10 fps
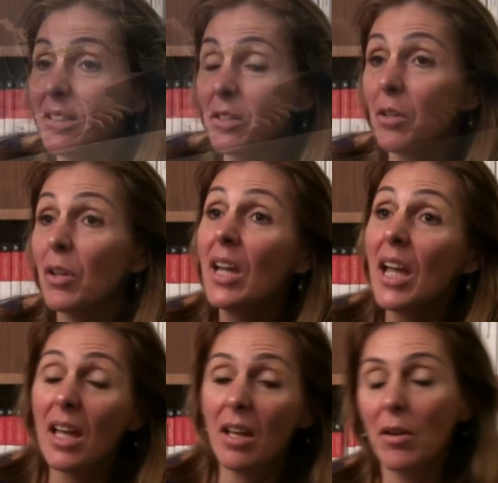que
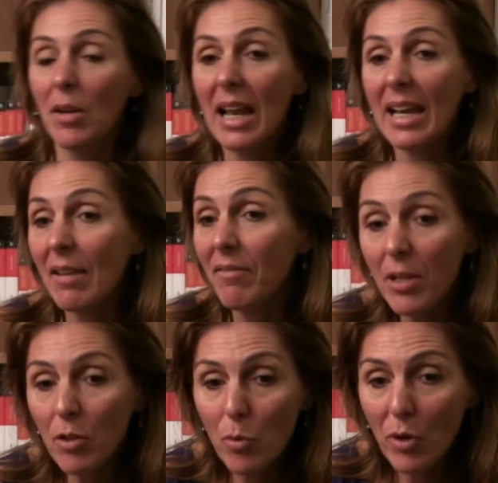euh, la, ville
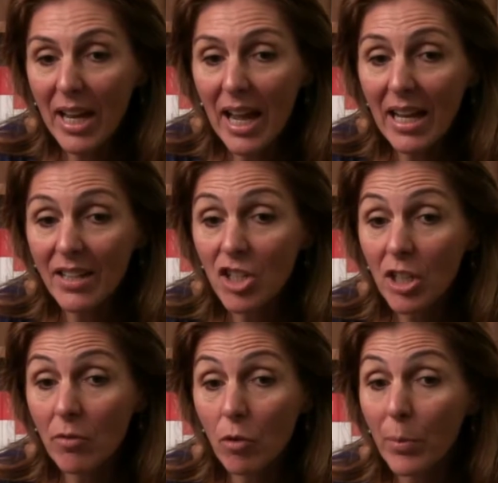de Montréal a déjà
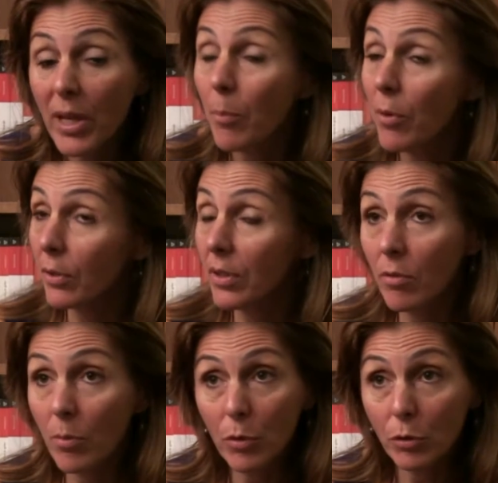développé un plan de
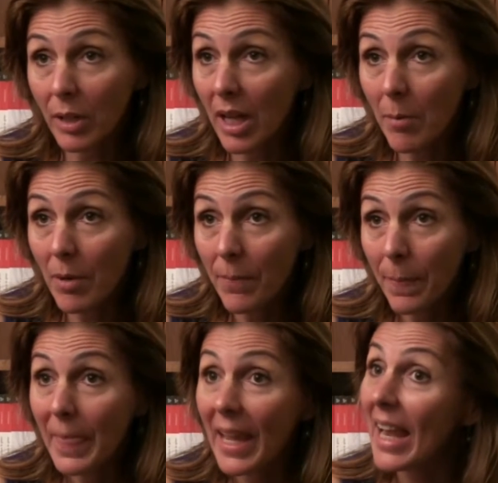développement durable
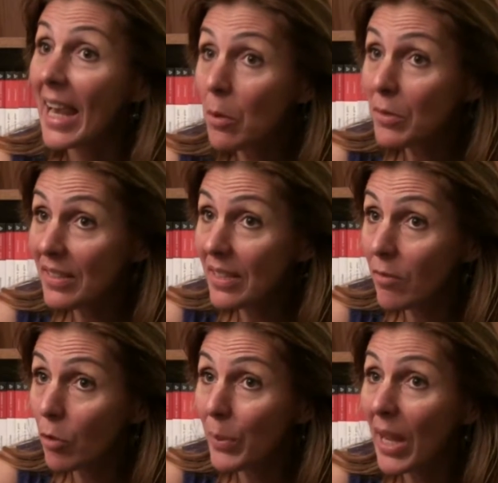elle a aussi
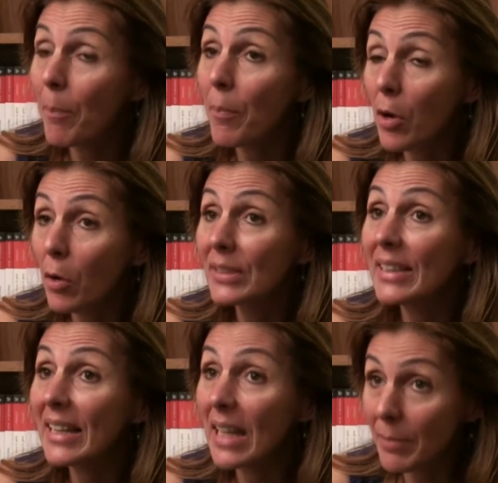développé un plan
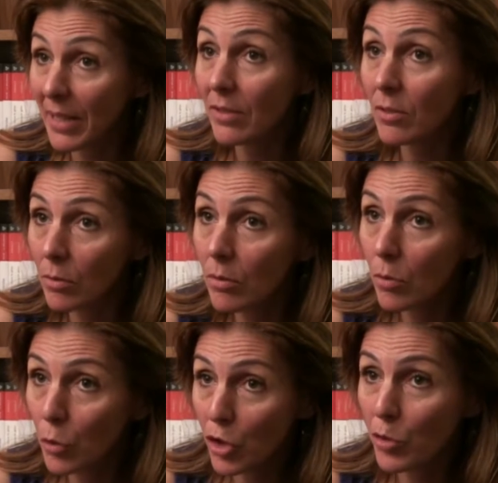d'adaptation
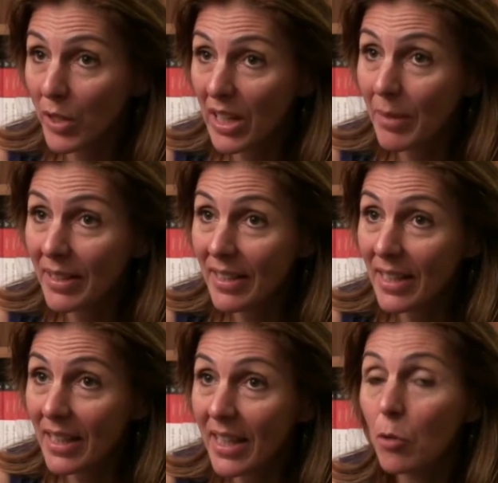au changement
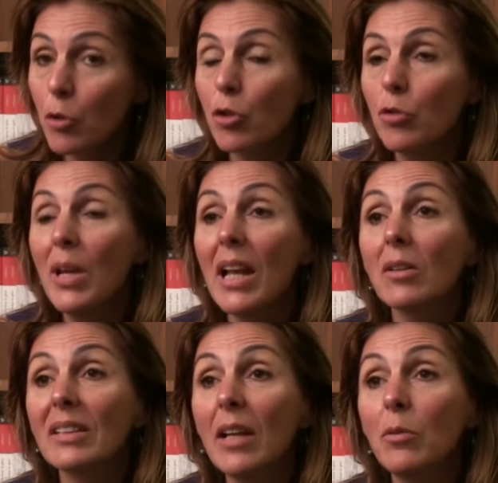climatique et aujourd'hui elle est
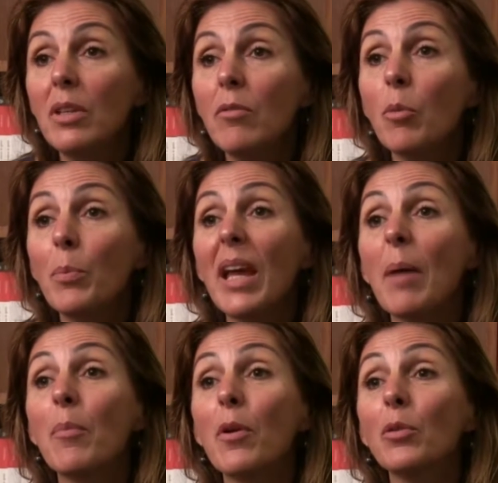en train de développer un
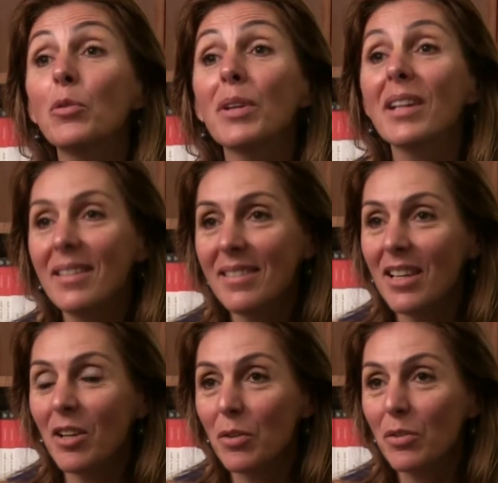plan de
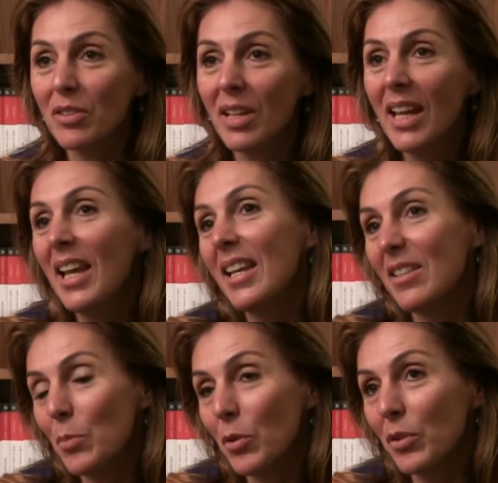résilience. Et
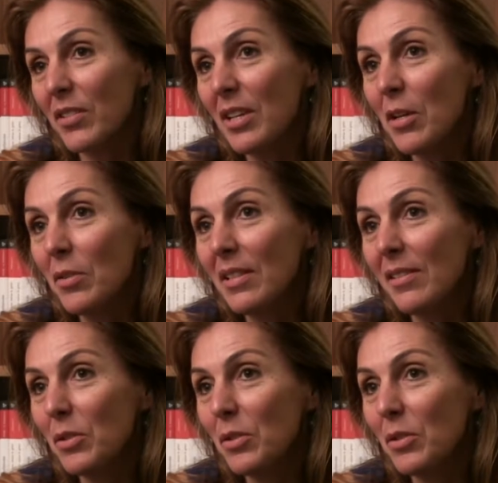ce plan de résilience, il se